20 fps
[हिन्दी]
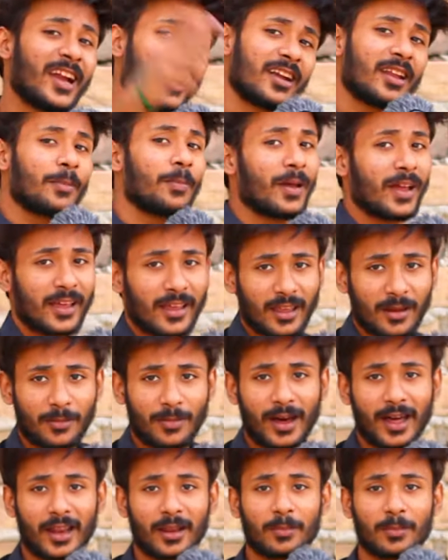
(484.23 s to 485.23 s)
प्लेटें फेंक
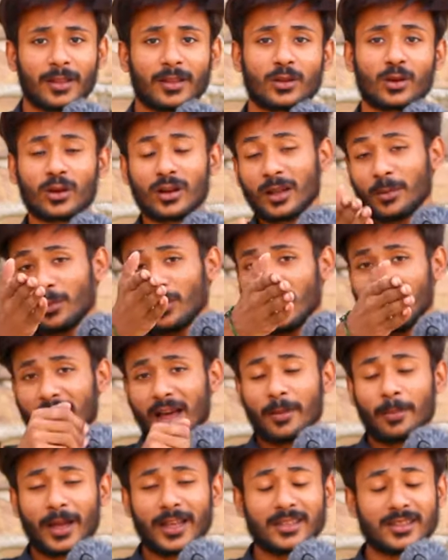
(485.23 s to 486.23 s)
के मारी बंदरों ने
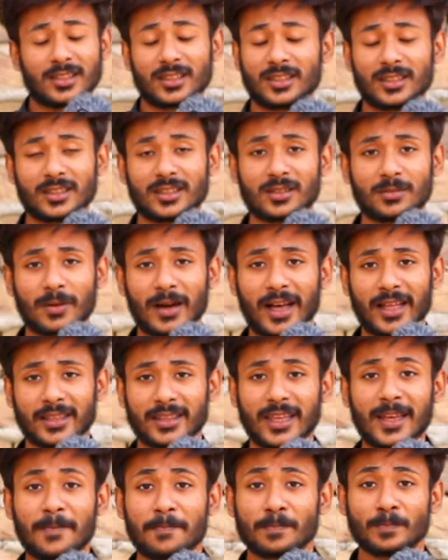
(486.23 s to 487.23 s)
बोला भाई सीधी सी
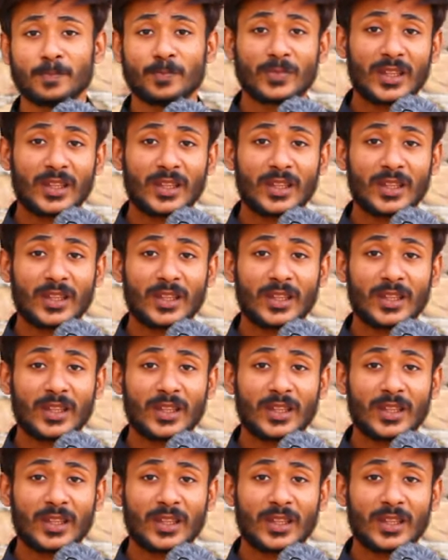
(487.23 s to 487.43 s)
बात है